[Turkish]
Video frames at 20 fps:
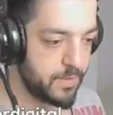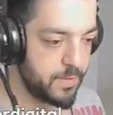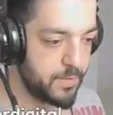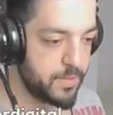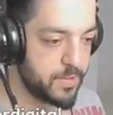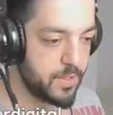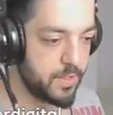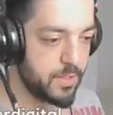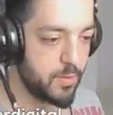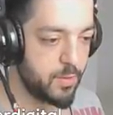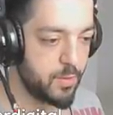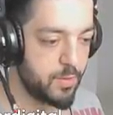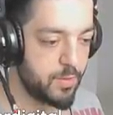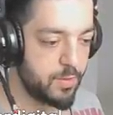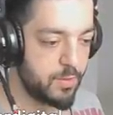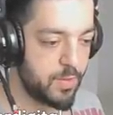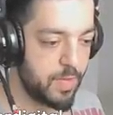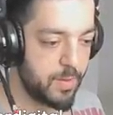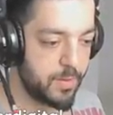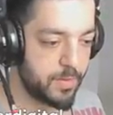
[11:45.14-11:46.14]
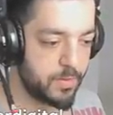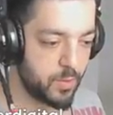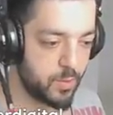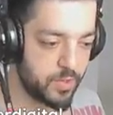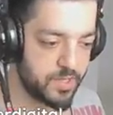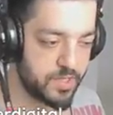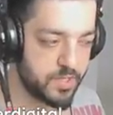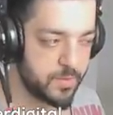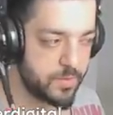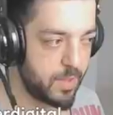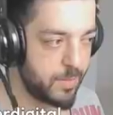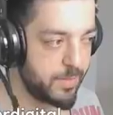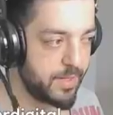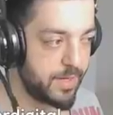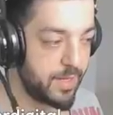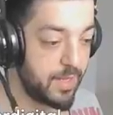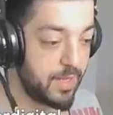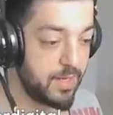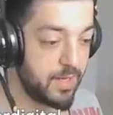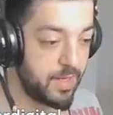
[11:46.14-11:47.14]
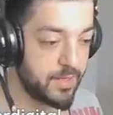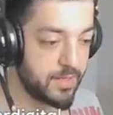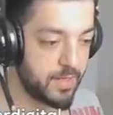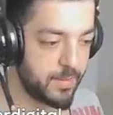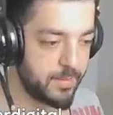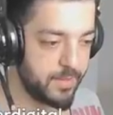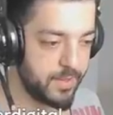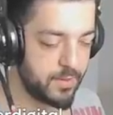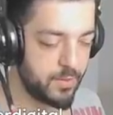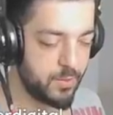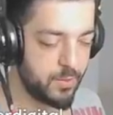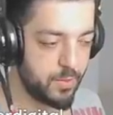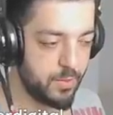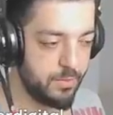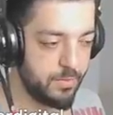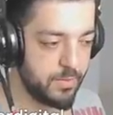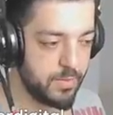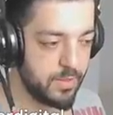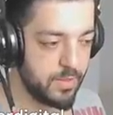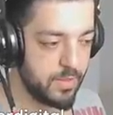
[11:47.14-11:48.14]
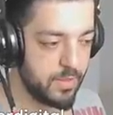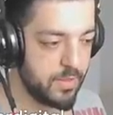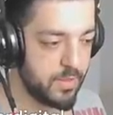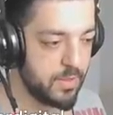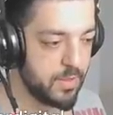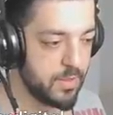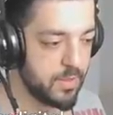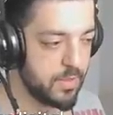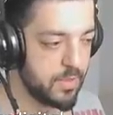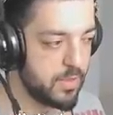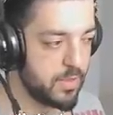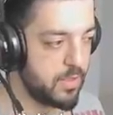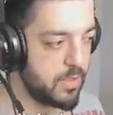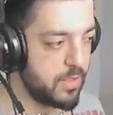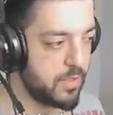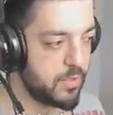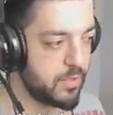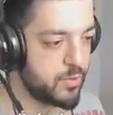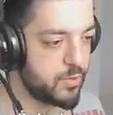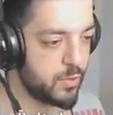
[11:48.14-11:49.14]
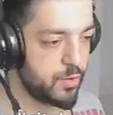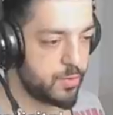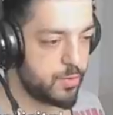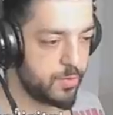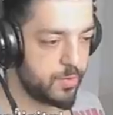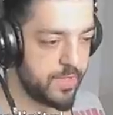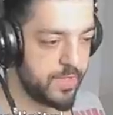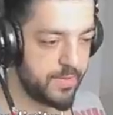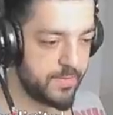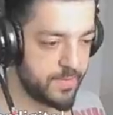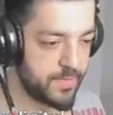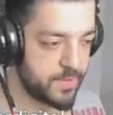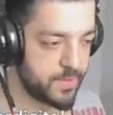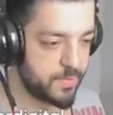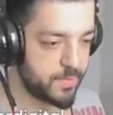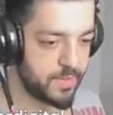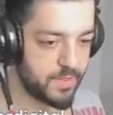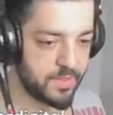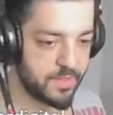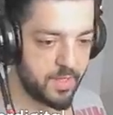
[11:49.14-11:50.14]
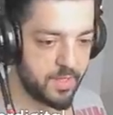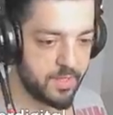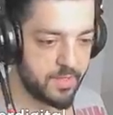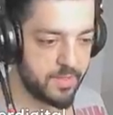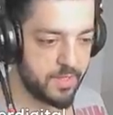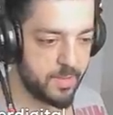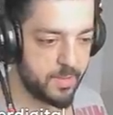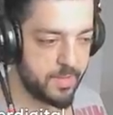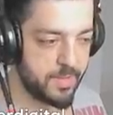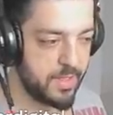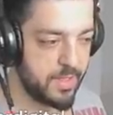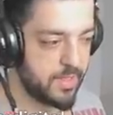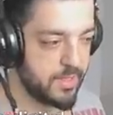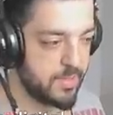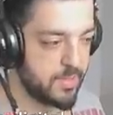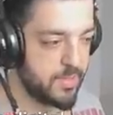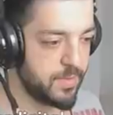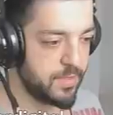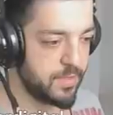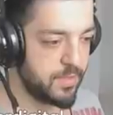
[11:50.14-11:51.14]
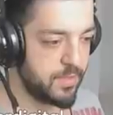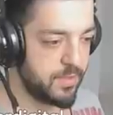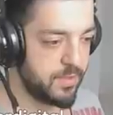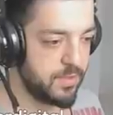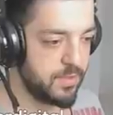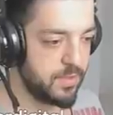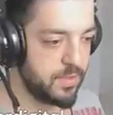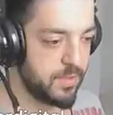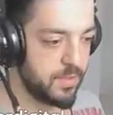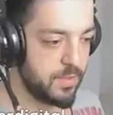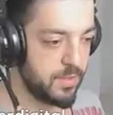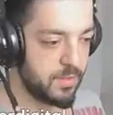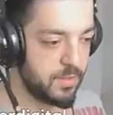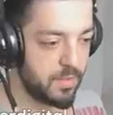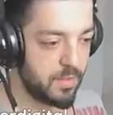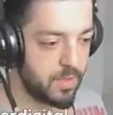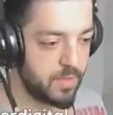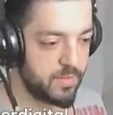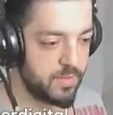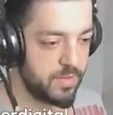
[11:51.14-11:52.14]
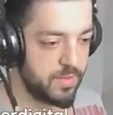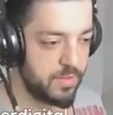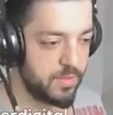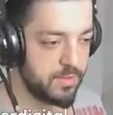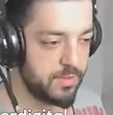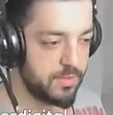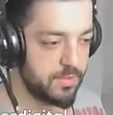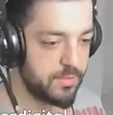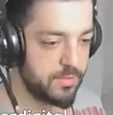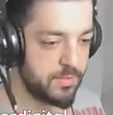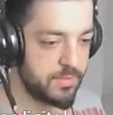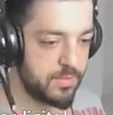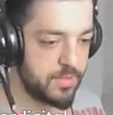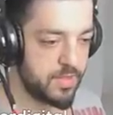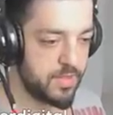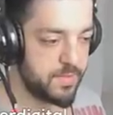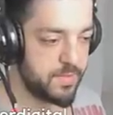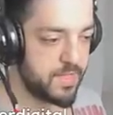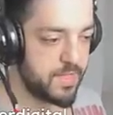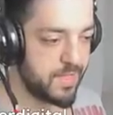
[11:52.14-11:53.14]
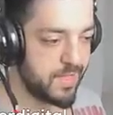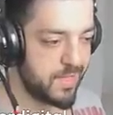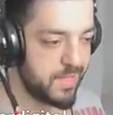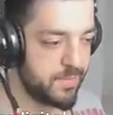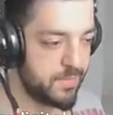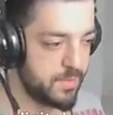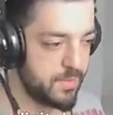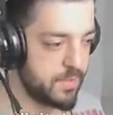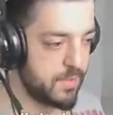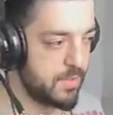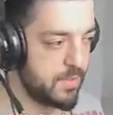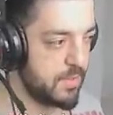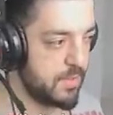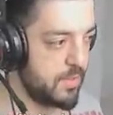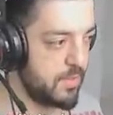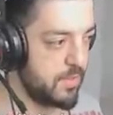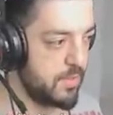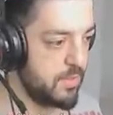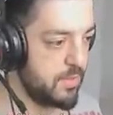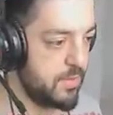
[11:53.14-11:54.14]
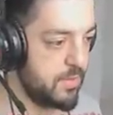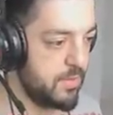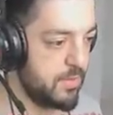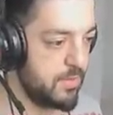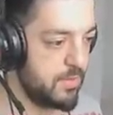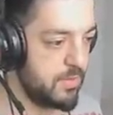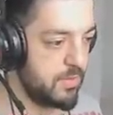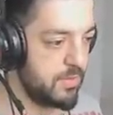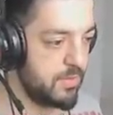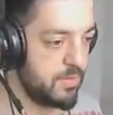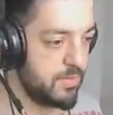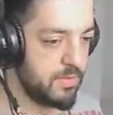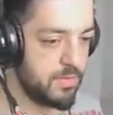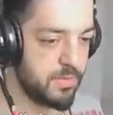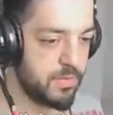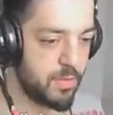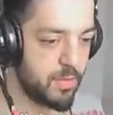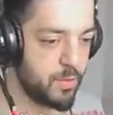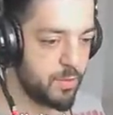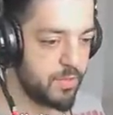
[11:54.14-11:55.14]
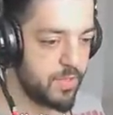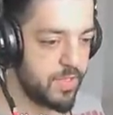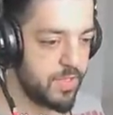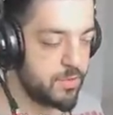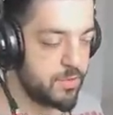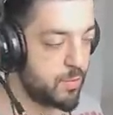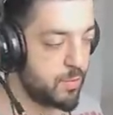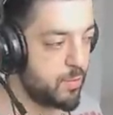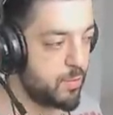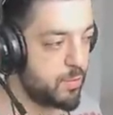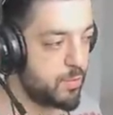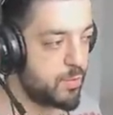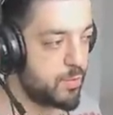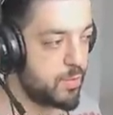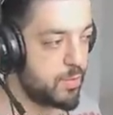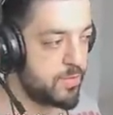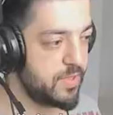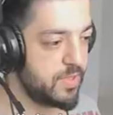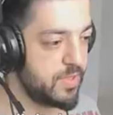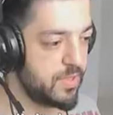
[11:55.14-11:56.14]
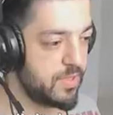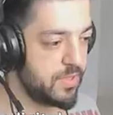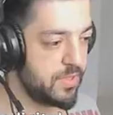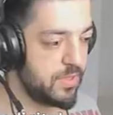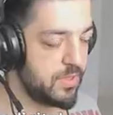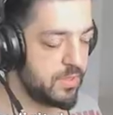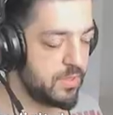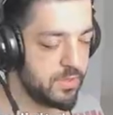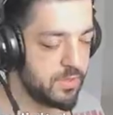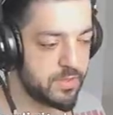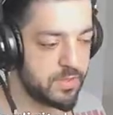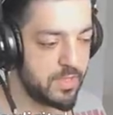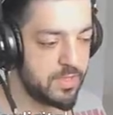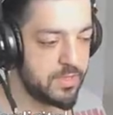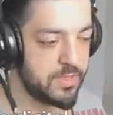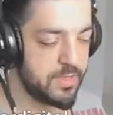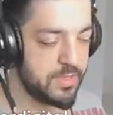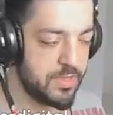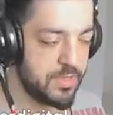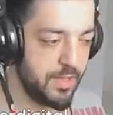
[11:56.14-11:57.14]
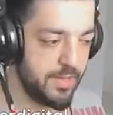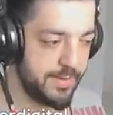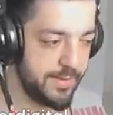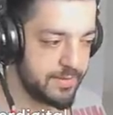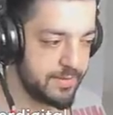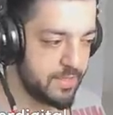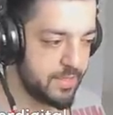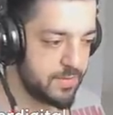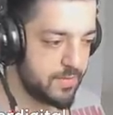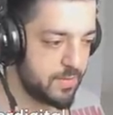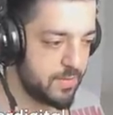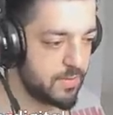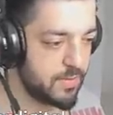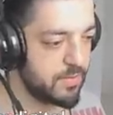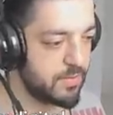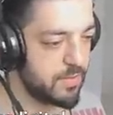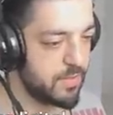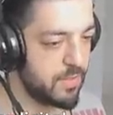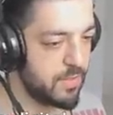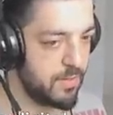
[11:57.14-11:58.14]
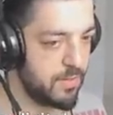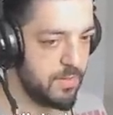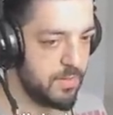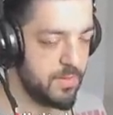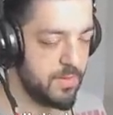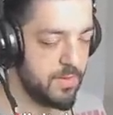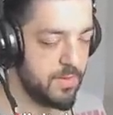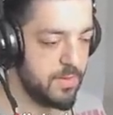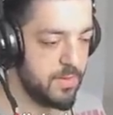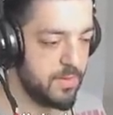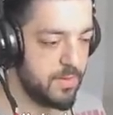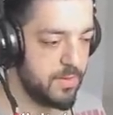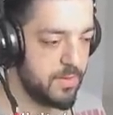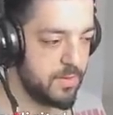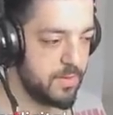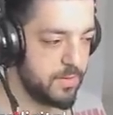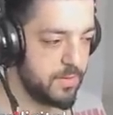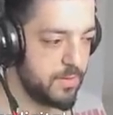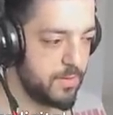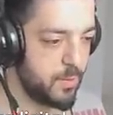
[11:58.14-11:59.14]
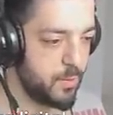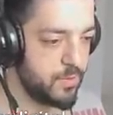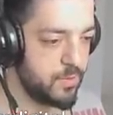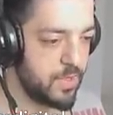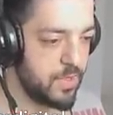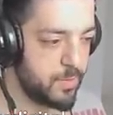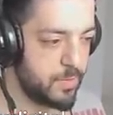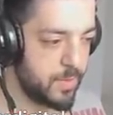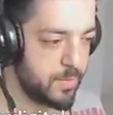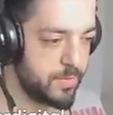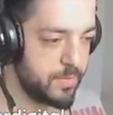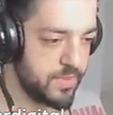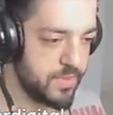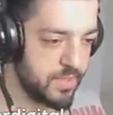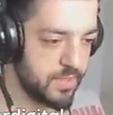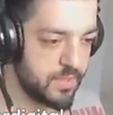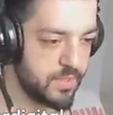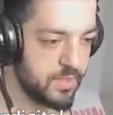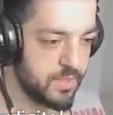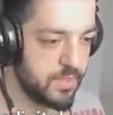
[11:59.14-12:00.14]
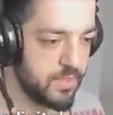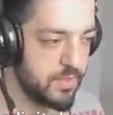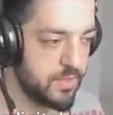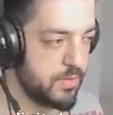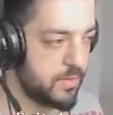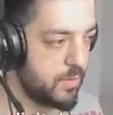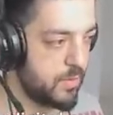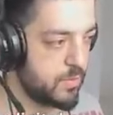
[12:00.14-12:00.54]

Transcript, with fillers: Kimse de görünmüyor. Bak o kısımdan ben hala adam bekliyorum. Ee, George Pool'un ev kısmından da demin geldiğim yerden. Ama kimse gelmedi. Orada en son öldürdüğüm kişinin sanki iki ayak sesi vardı ya. O yüzden ben bir geri